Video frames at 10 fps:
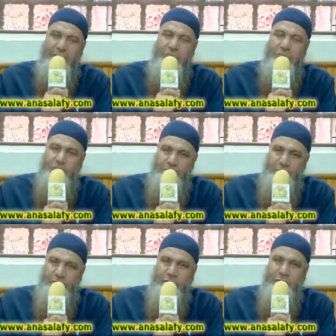يوم
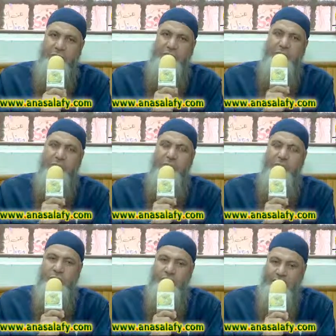عرفة
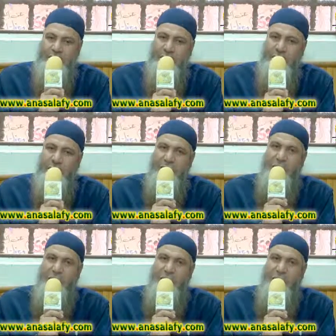ويوم النحر